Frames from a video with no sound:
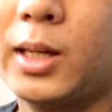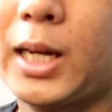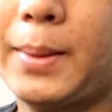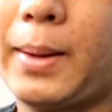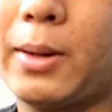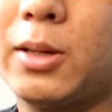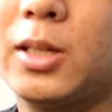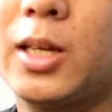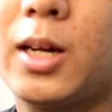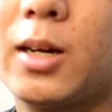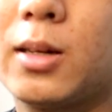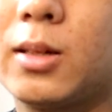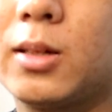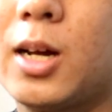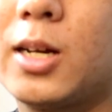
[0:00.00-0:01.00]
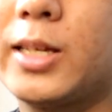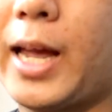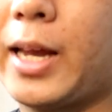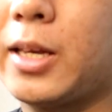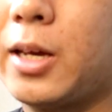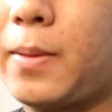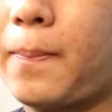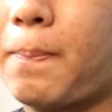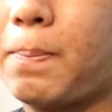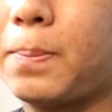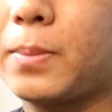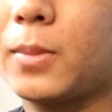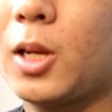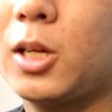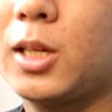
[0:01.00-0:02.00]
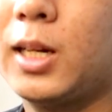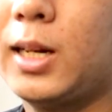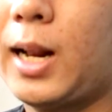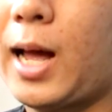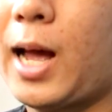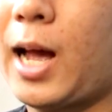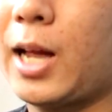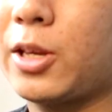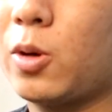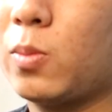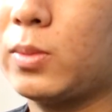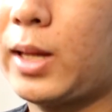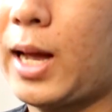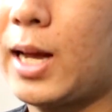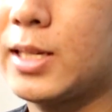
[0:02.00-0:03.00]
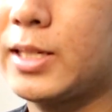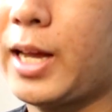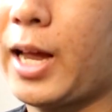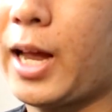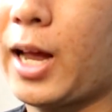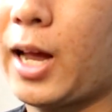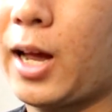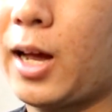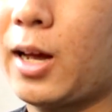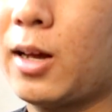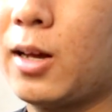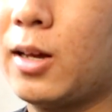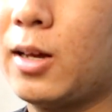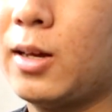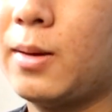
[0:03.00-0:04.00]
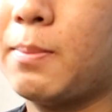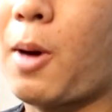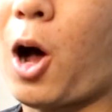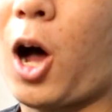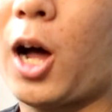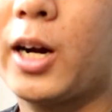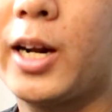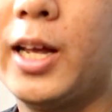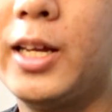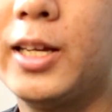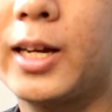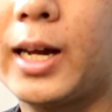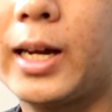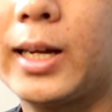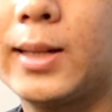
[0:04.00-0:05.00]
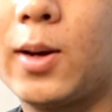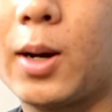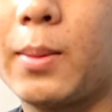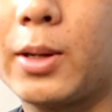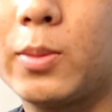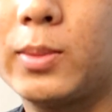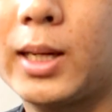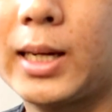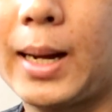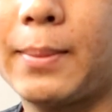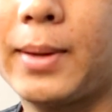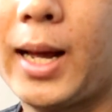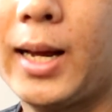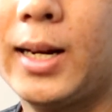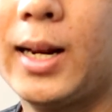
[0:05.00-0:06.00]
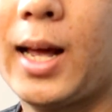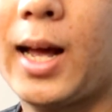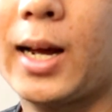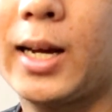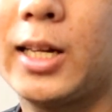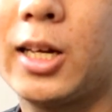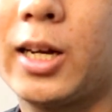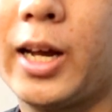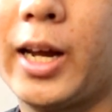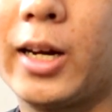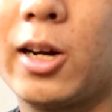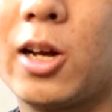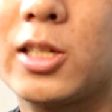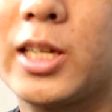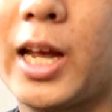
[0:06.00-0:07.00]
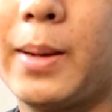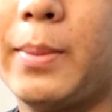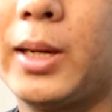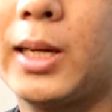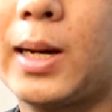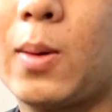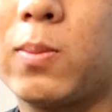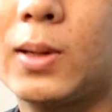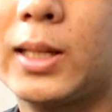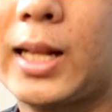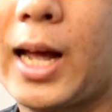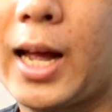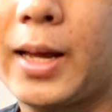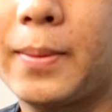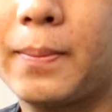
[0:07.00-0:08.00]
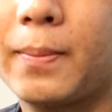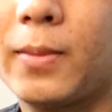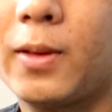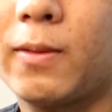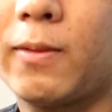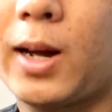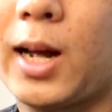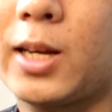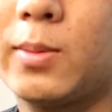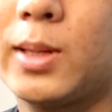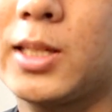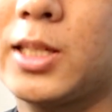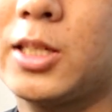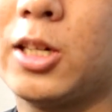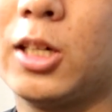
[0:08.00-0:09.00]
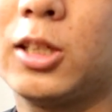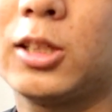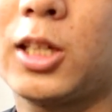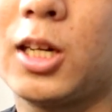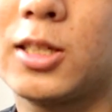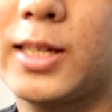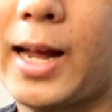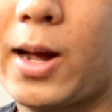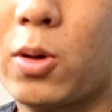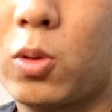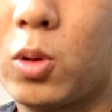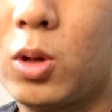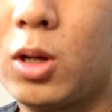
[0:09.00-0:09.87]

cái mẹo thứ nhất đơn giản nhất đó chính là chúng ta sẽ bỏ đi những cái kỹ thuật mà chúng ta cảm thấy là khi thực hiện nó sẽ bị cong cái tay và chúng ta sẽ sửa từ từ sau